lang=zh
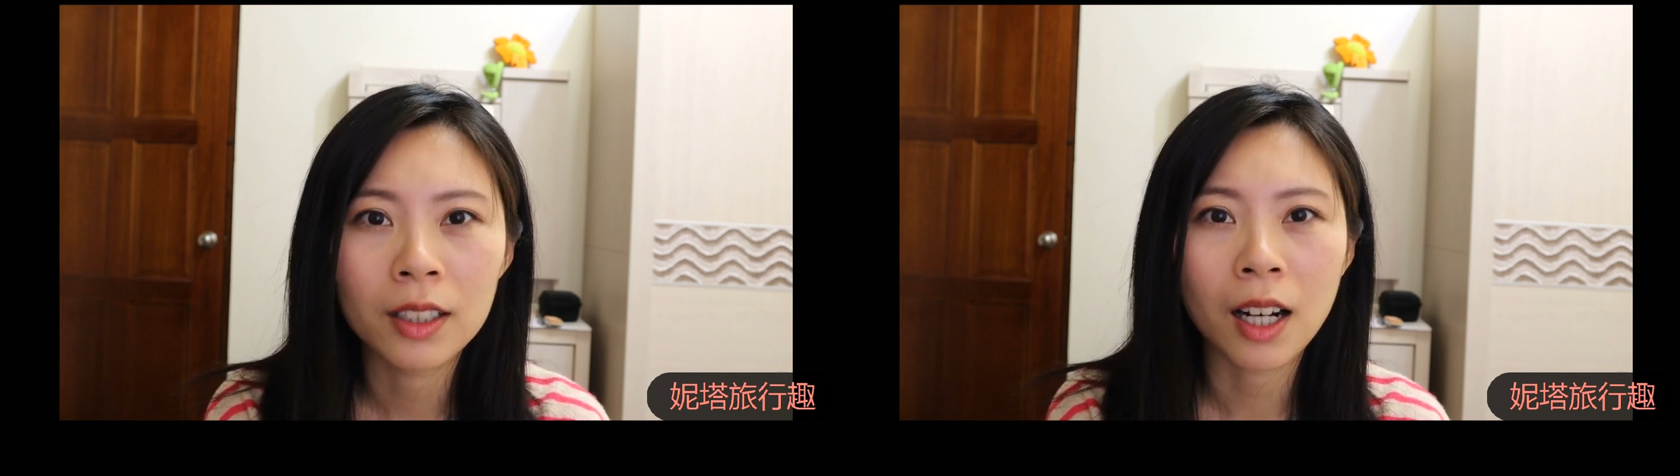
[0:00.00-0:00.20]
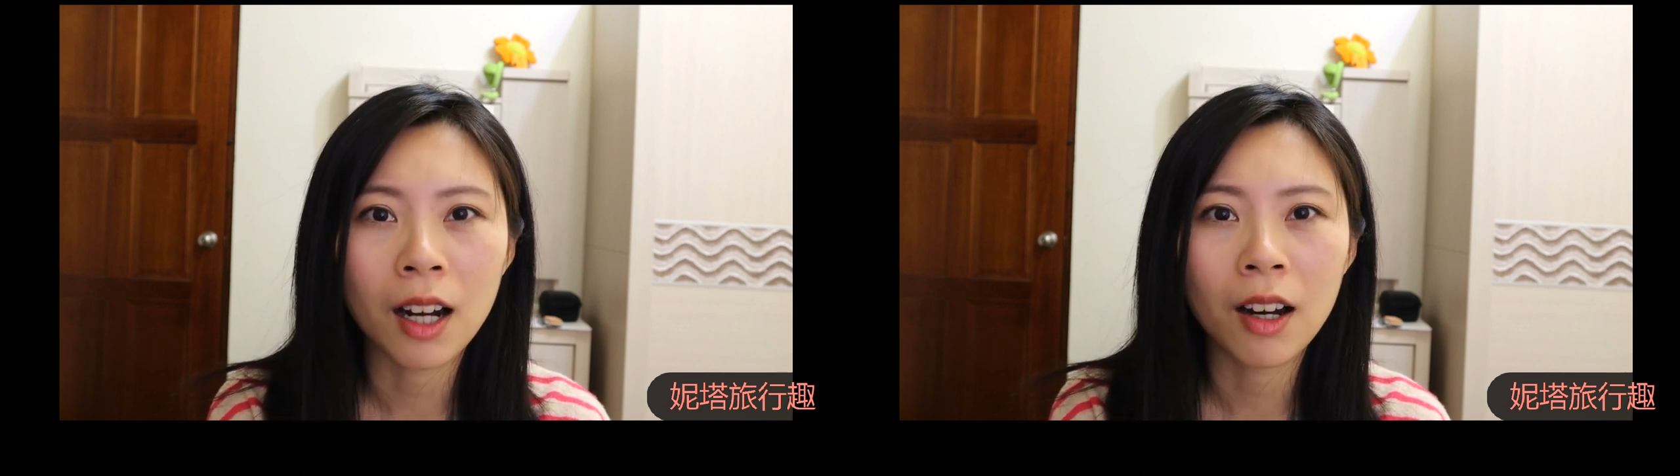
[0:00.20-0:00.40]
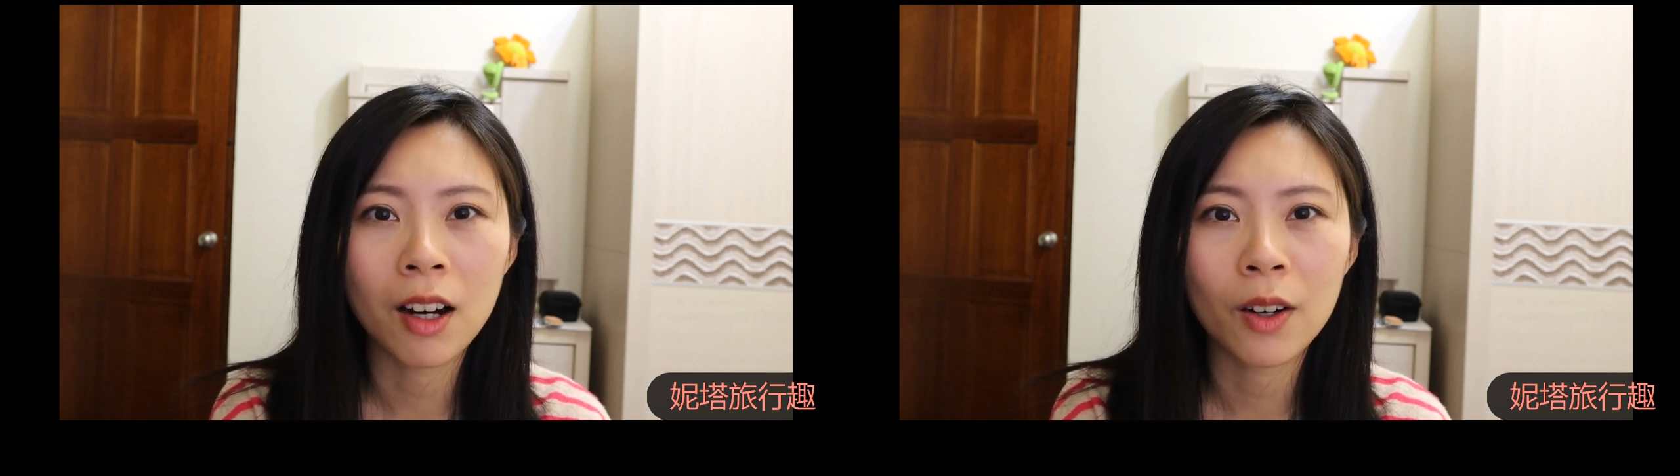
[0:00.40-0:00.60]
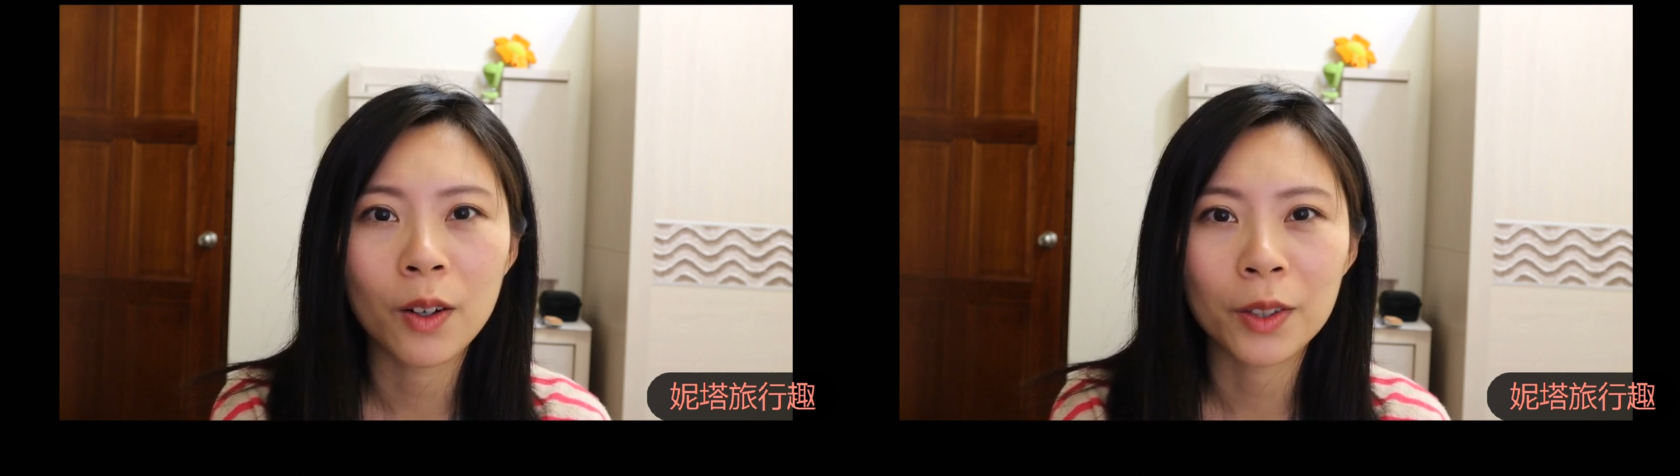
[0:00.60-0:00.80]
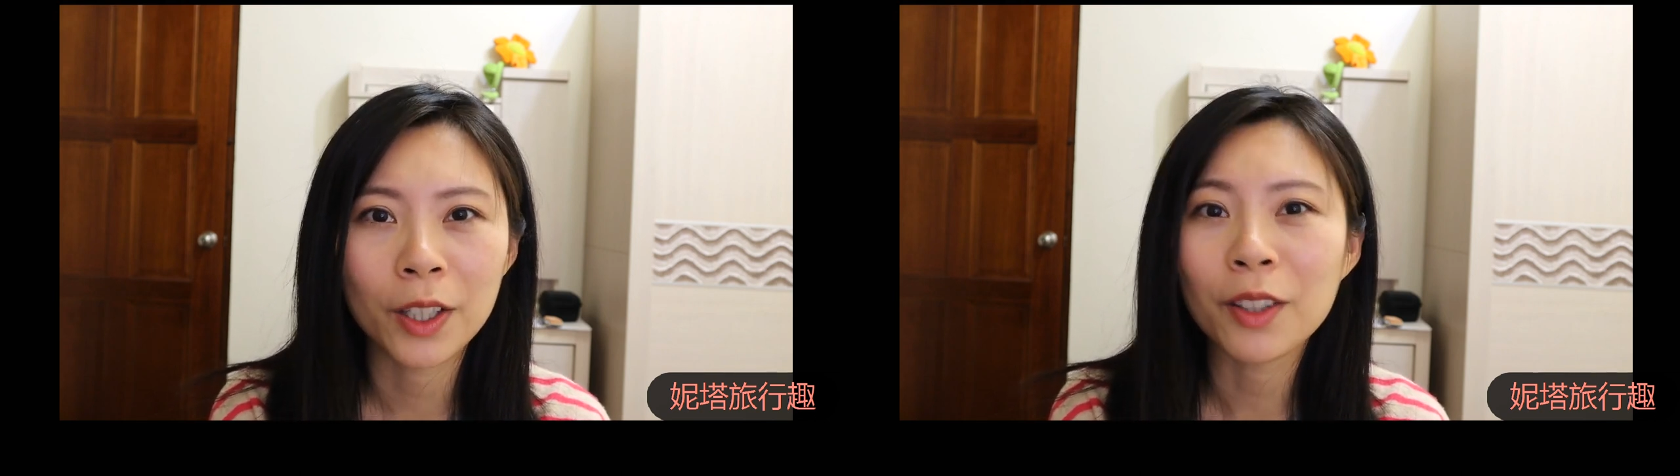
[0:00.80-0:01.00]
然
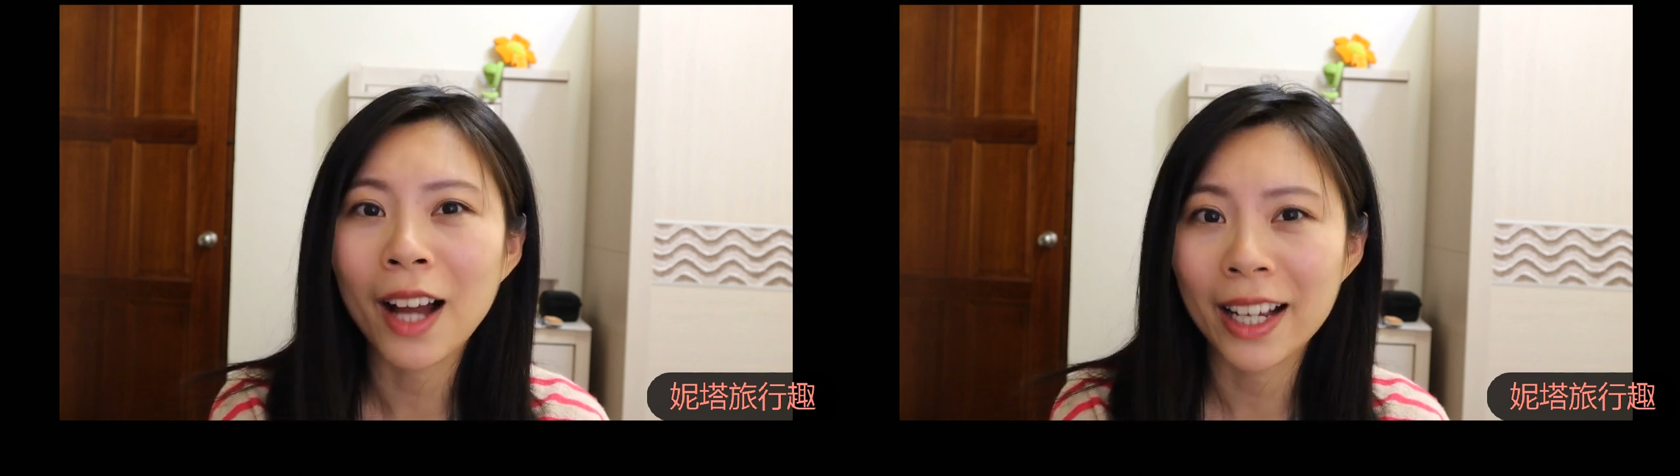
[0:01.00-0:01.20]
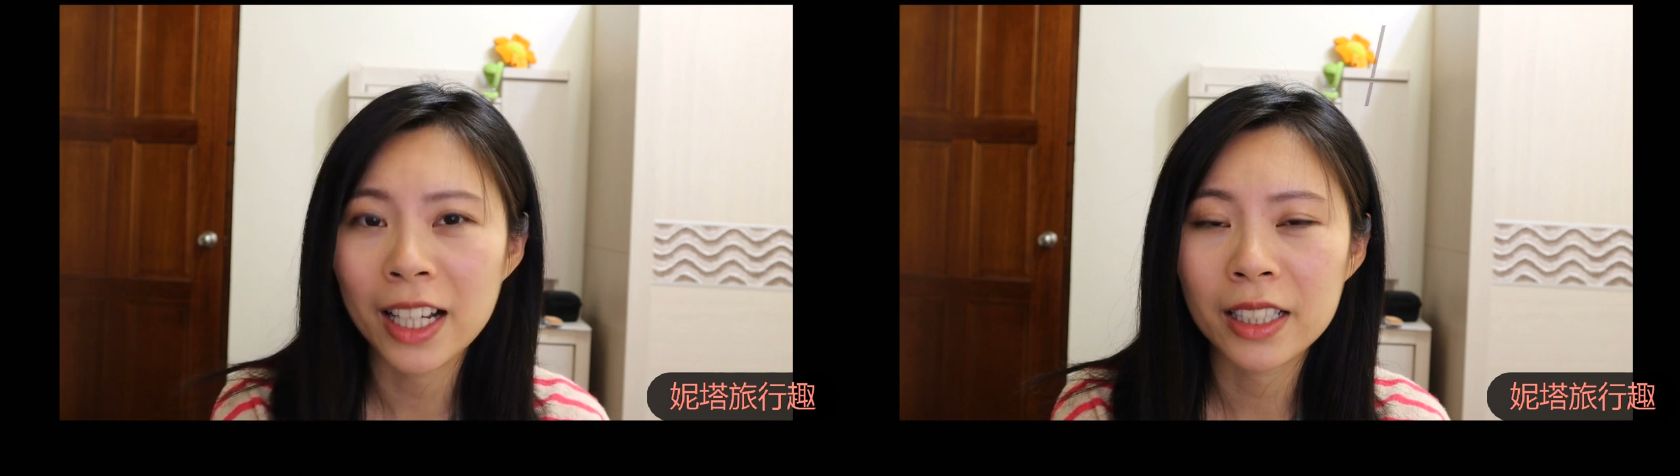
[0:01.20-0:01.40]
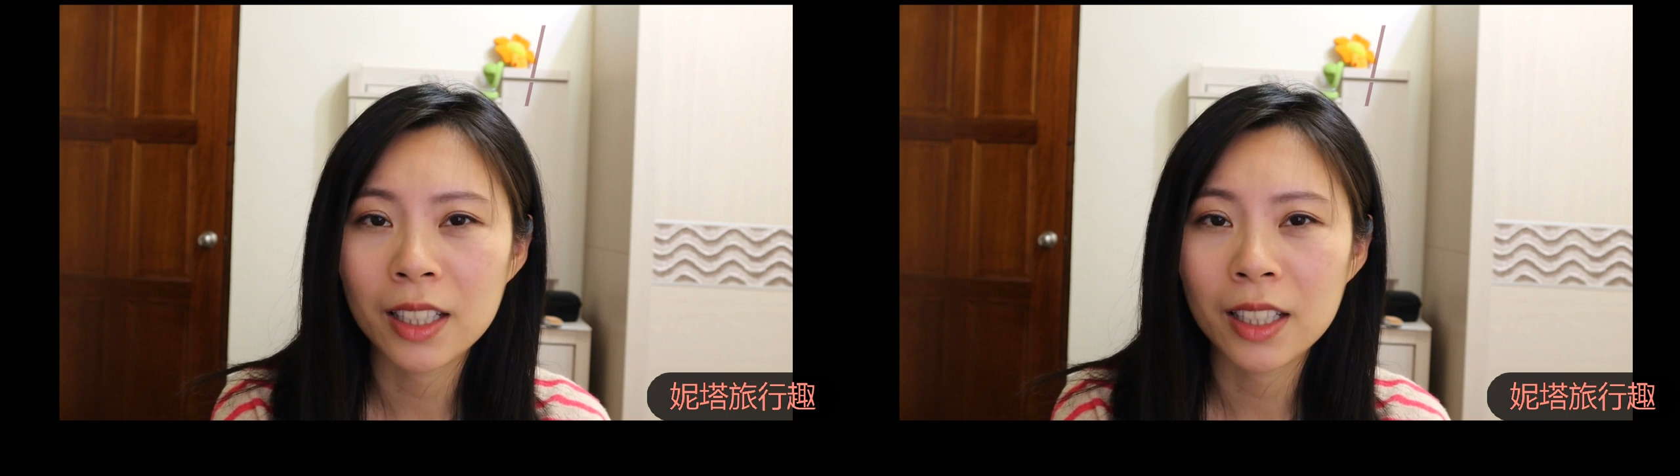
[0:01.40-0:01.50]
后也都还可以